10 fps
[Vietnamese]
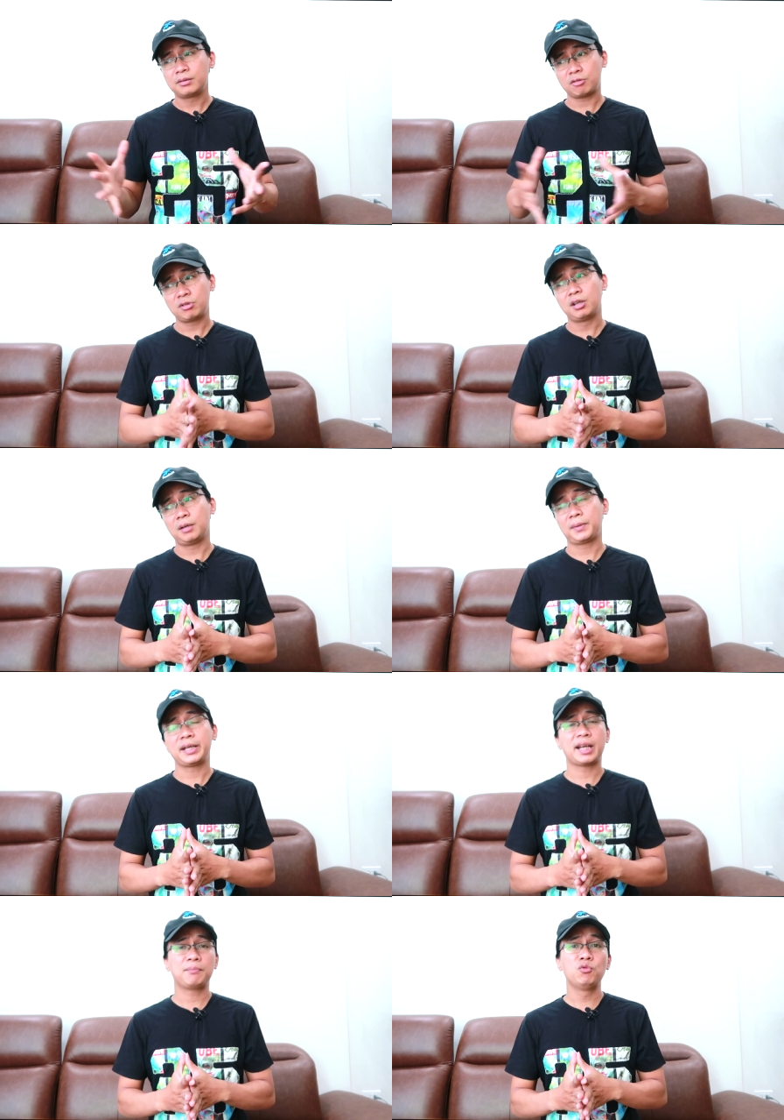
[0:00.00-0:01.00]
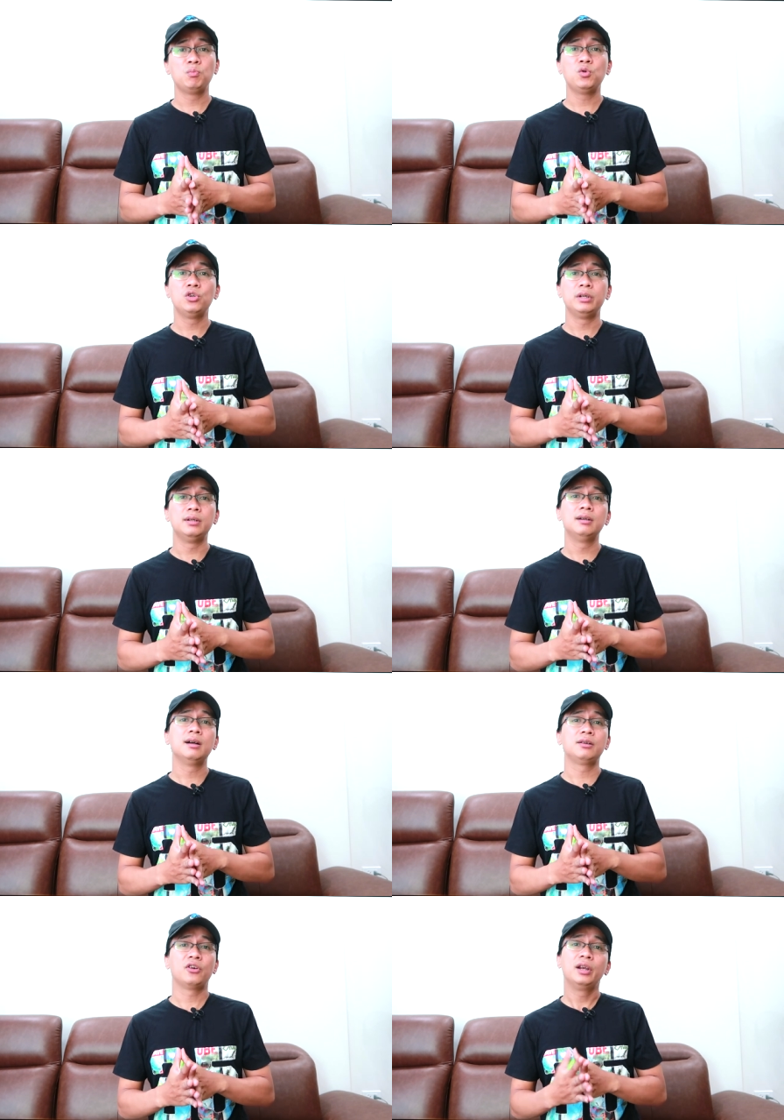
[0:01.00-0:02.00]
trong trường hợp các anh em muốn mùi
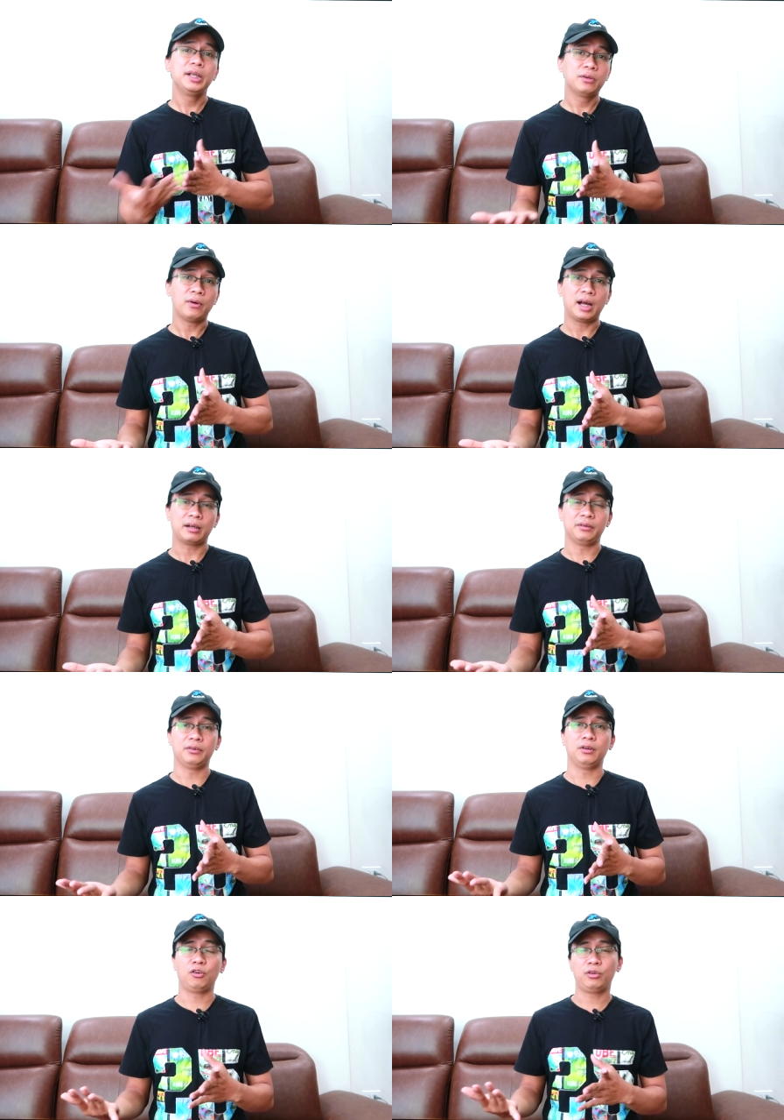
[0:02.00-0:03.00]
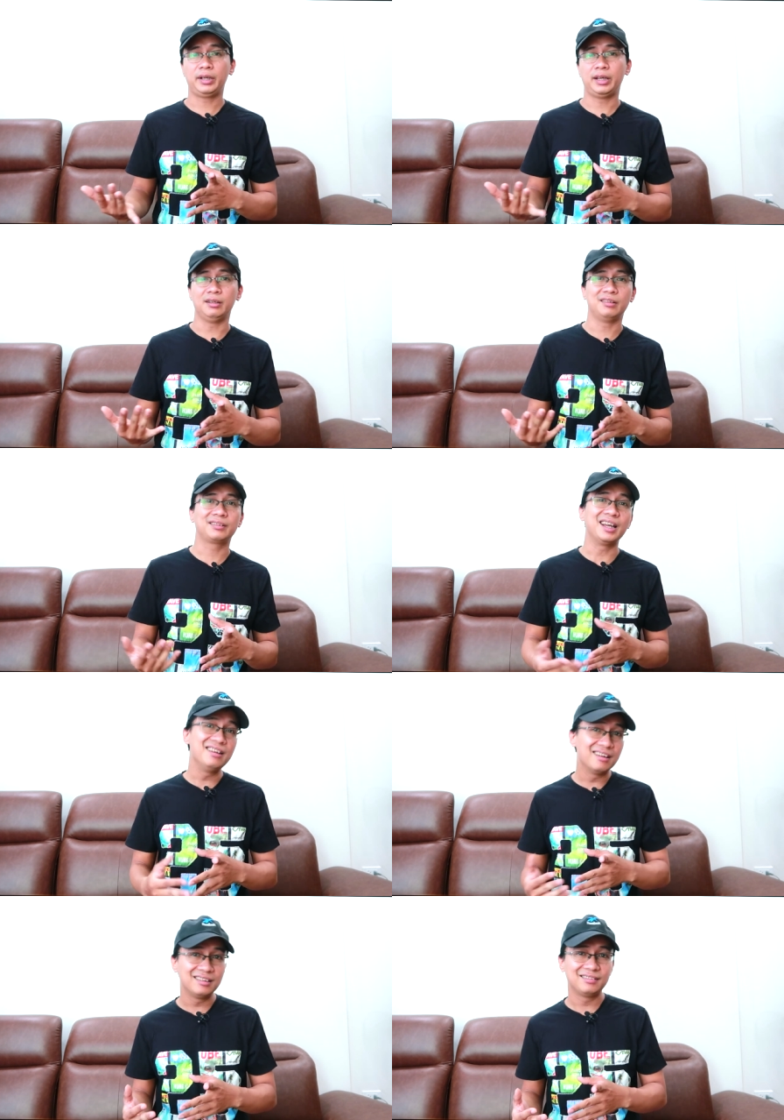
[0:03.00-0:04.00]
hương nó linh hoạt nó có thể nó
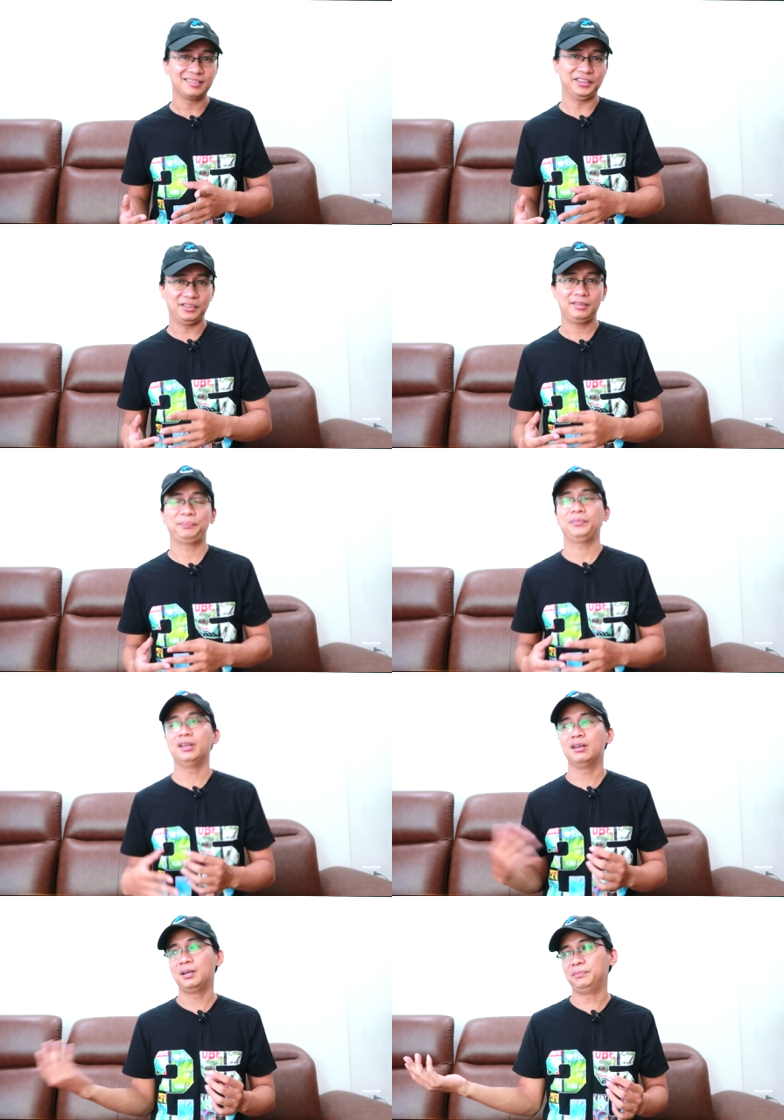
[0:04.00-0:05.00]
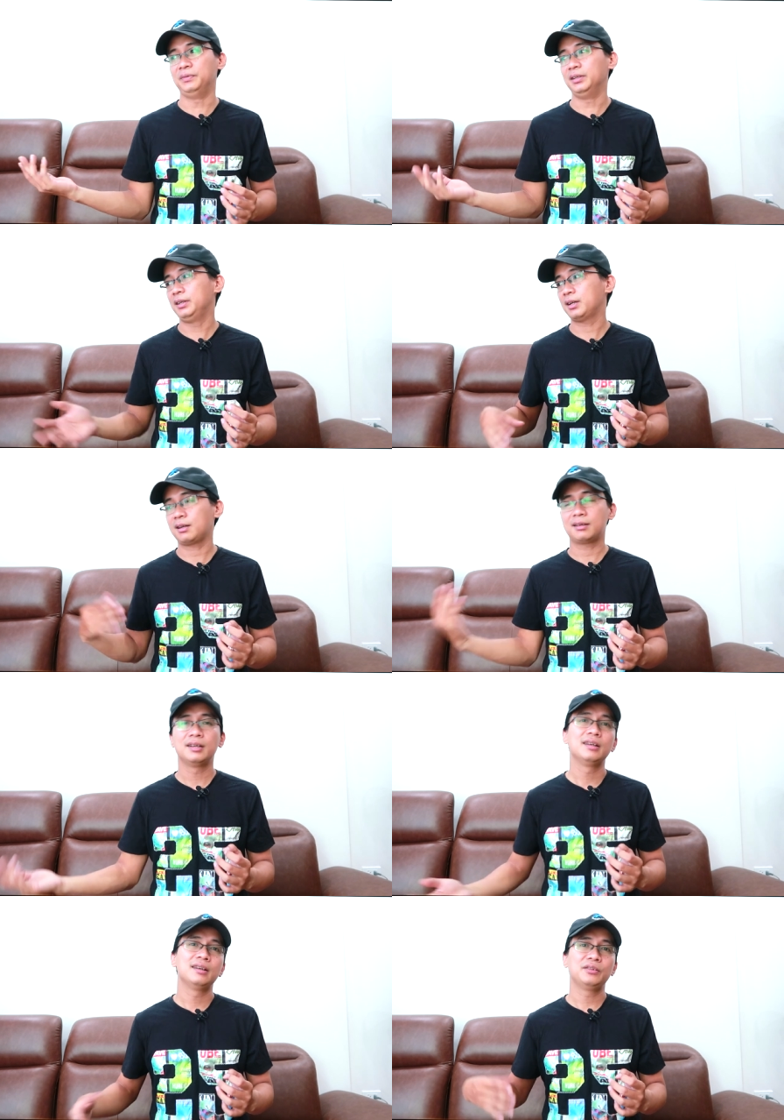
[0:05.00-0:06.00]
tây hơn đó để hợp với uh,
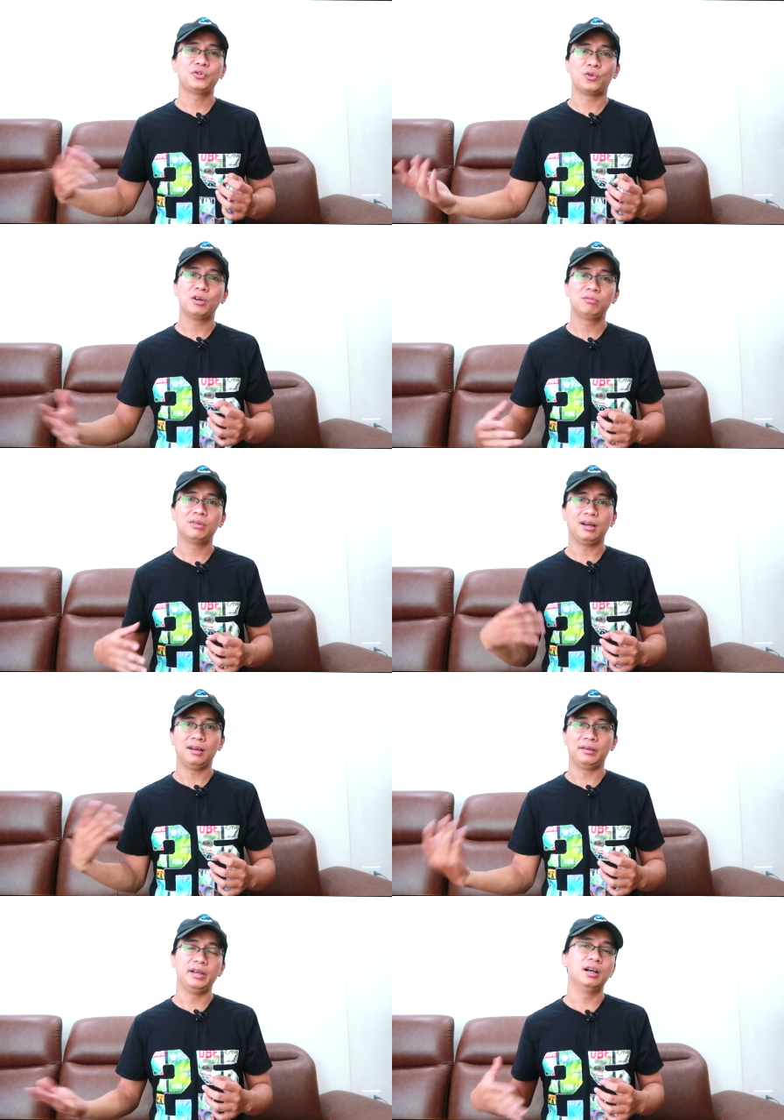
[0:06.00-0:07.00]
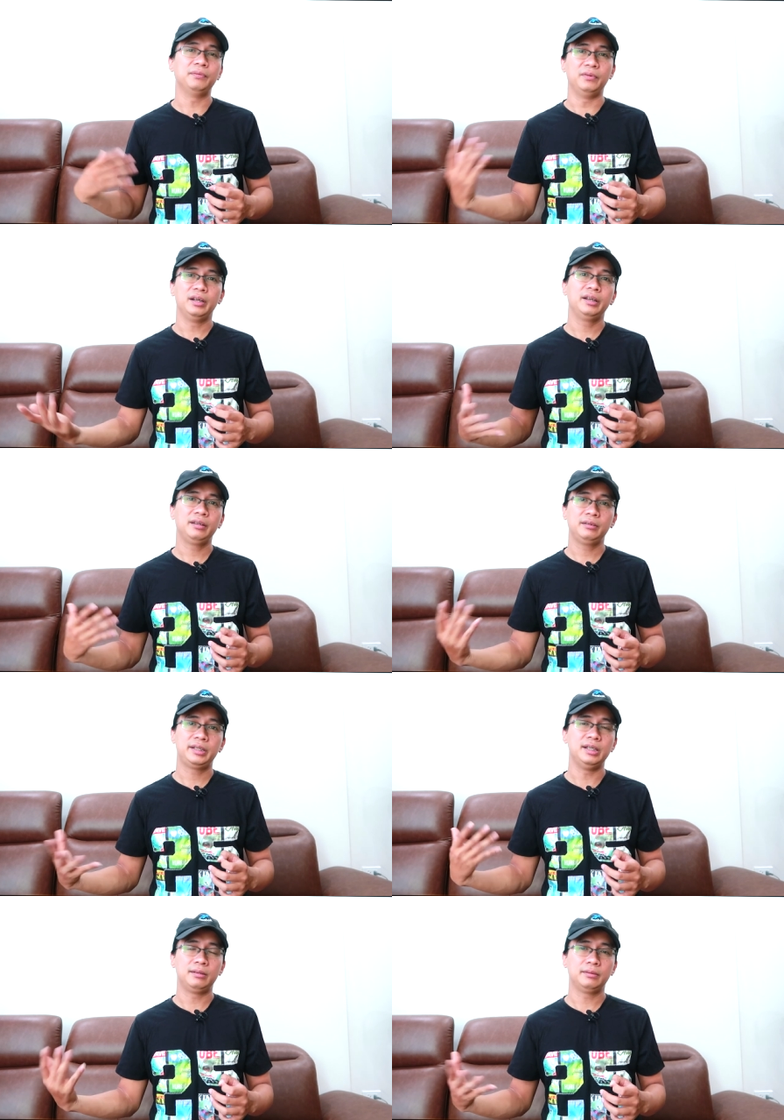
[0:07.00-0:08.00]
số đông à, để hợp với
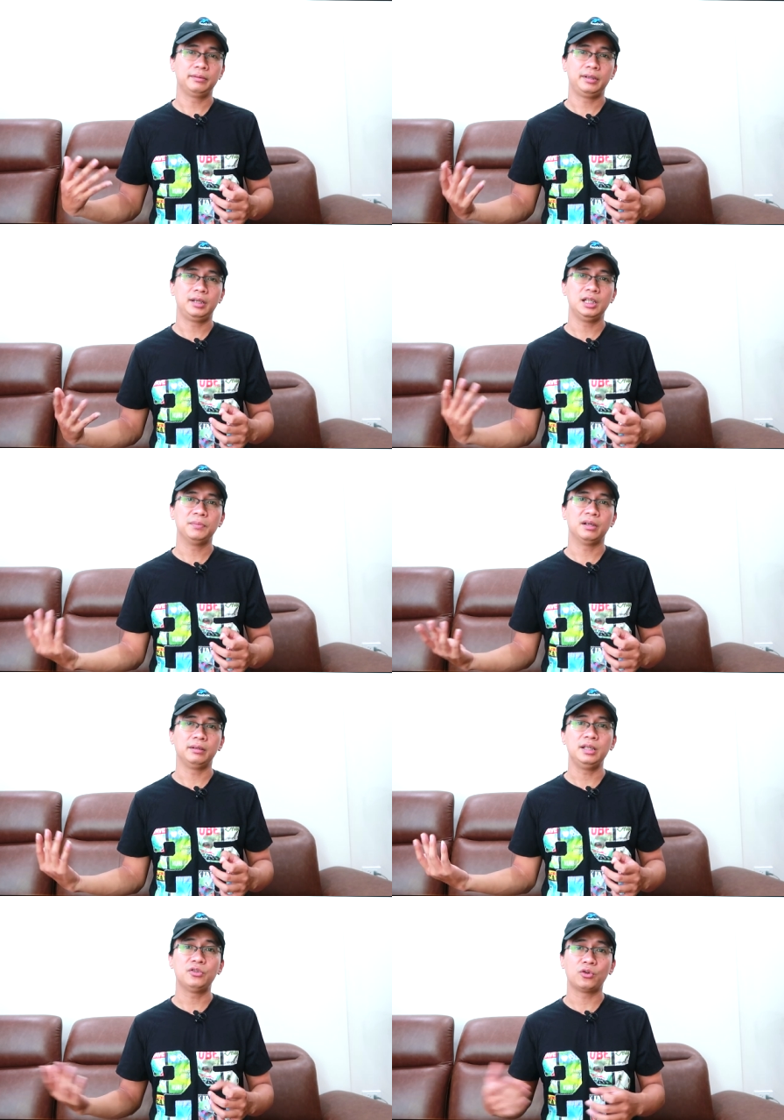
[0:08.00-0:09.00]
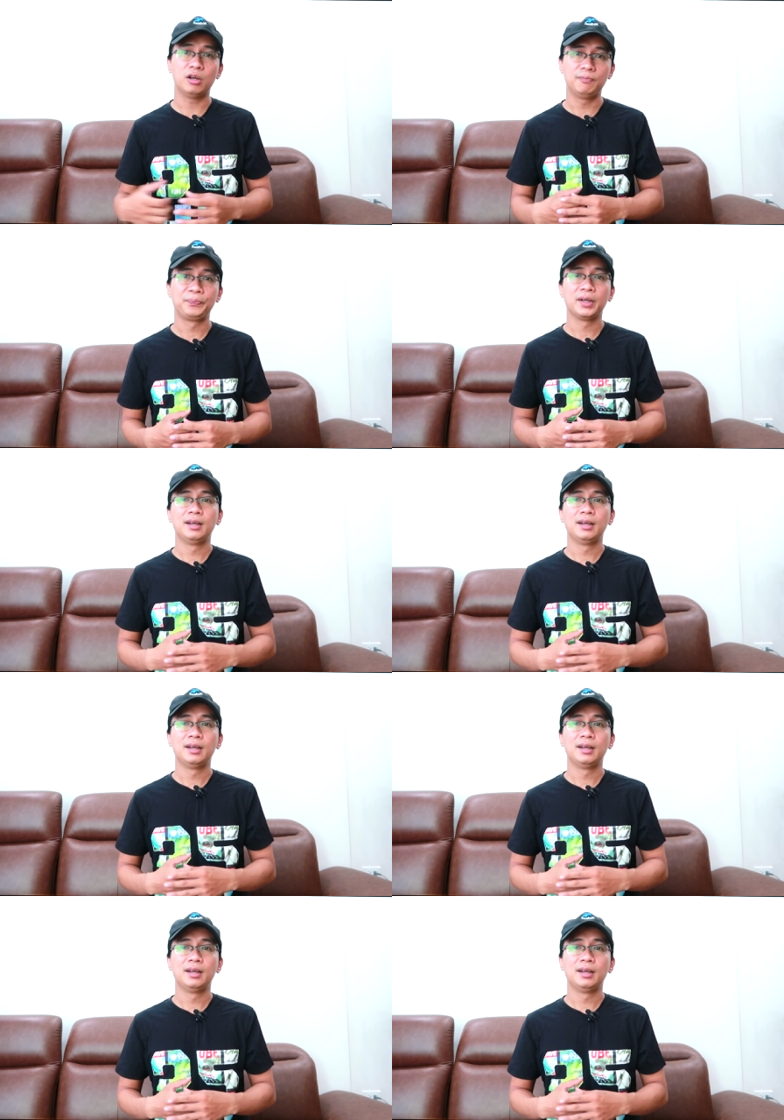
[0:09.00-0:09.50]
xịt khi mà đi số đông